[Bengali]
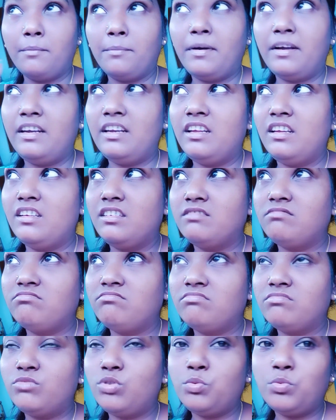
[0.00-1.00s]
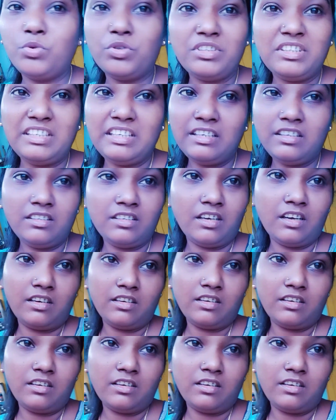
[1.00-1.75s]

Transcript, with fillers: মানে তবুও ঠিকঠাক